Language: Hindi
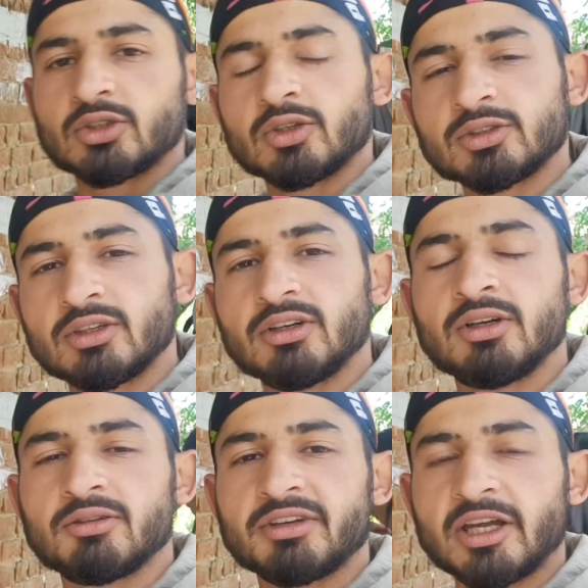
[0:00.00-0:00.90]
सो
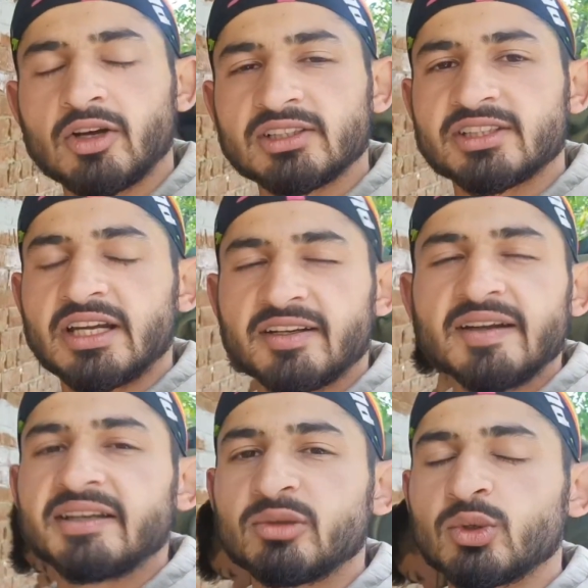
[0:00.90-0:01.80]
दोस्तों वी आर ऑल सेट
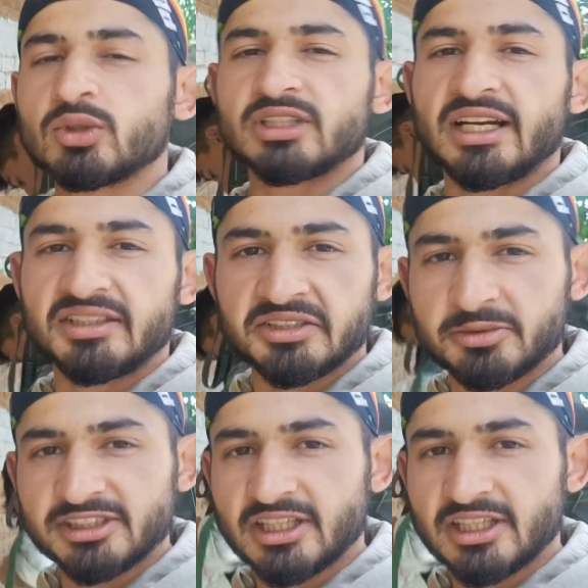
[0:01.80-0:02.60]
रेडी टू गो साढ़े दस बज